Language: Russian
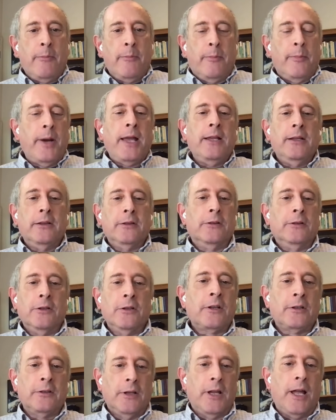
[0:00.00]
И в данных
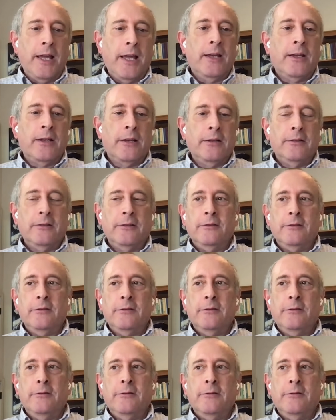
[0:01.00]
это может